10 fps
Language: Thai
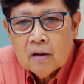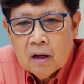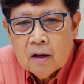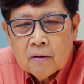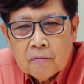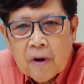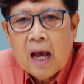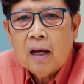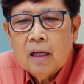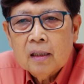ก็
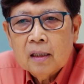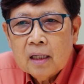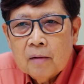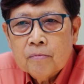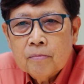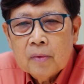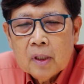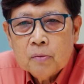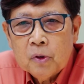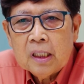ฝากกับ
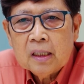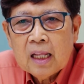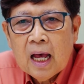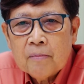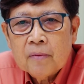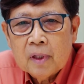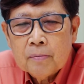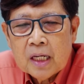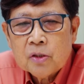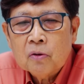ผู้ติดตาม
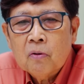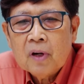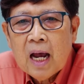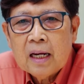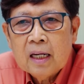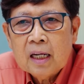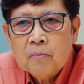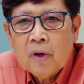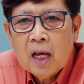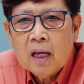เพจชมโครงการนะค
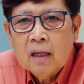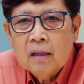รับว่า